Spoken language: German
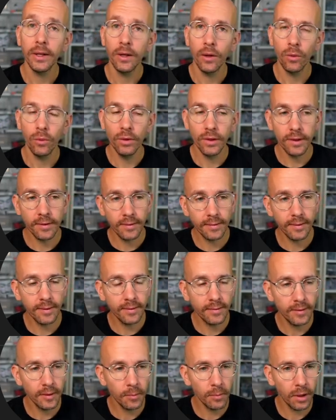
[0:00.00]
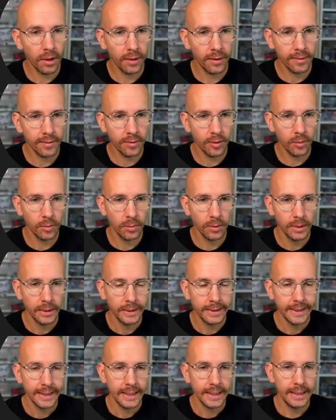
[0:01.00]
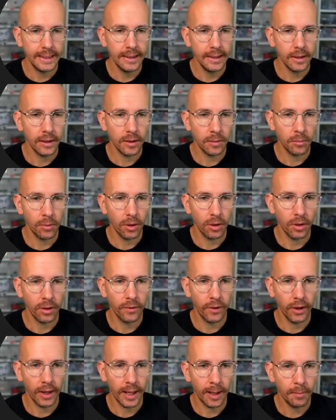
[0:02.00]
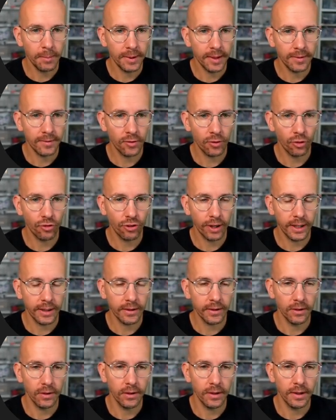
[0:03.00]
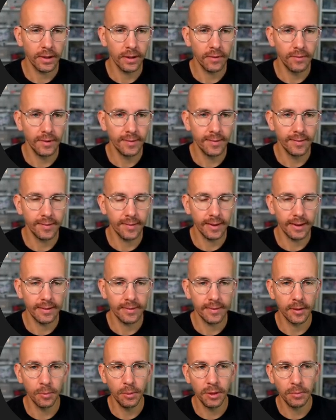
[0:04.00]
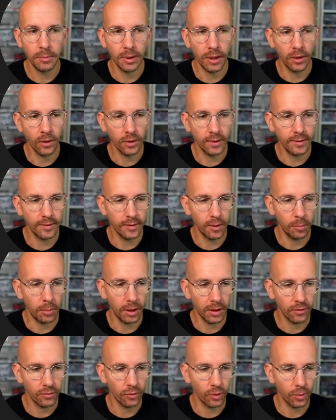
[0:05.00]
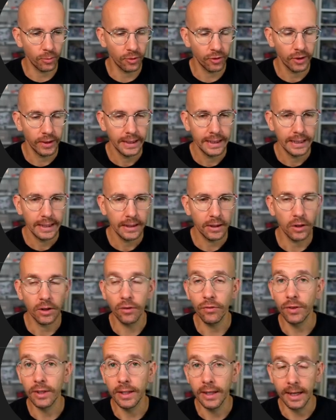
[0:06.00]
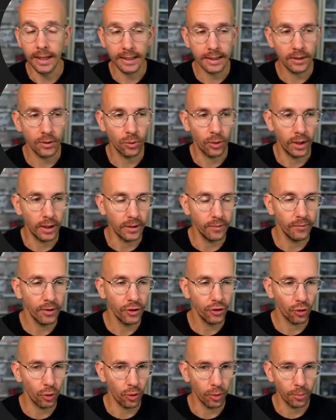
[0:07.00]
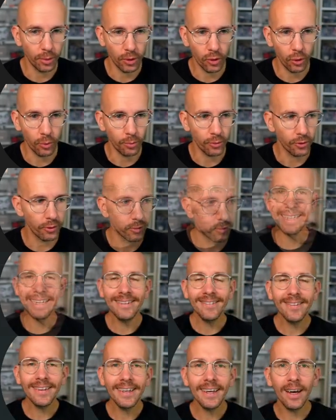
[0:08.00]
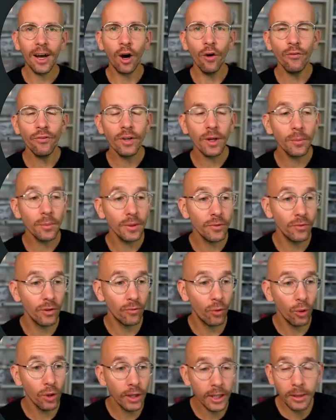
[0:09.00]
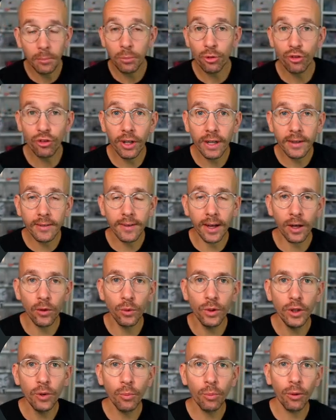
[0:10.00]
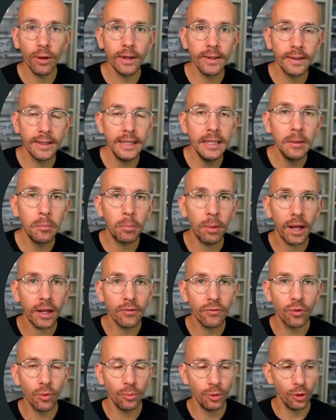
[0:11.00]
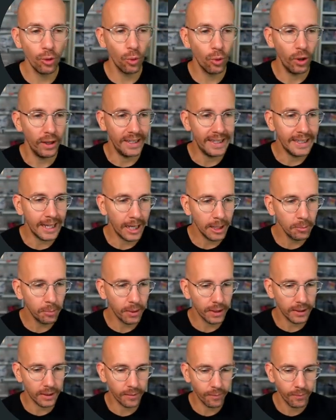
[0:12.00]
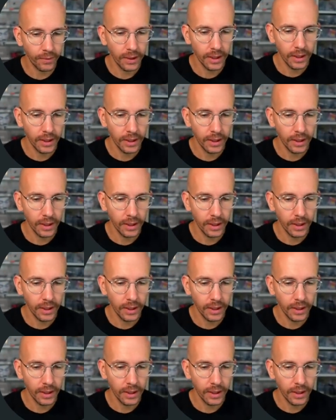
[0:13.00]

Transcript: Und es ist immer ratsam, hier mal nach Updates zu checken nach einer gewissen Zeit, damit man auch diese Plattforms dann auf die aktuellen Versionen bekommt. Jetzige Aufgabe, wir wollen ein bestehendes Arduino-Projekt in Plattform.io hineinbringen.